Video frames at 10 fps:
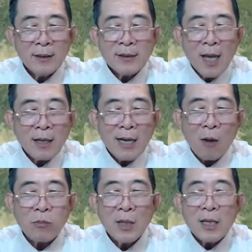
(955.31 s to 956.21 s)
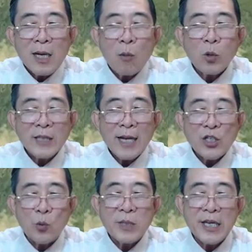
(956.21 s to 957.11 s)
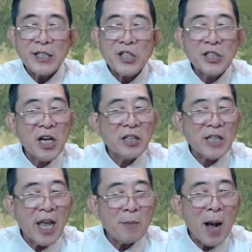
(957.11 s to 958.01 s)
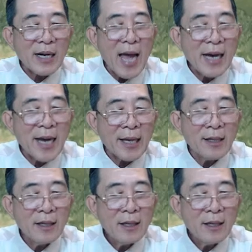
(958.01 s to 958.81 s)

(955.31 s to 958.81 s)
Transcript: Chất độc không có tác dụng gì trên cơ thể bằng đá này.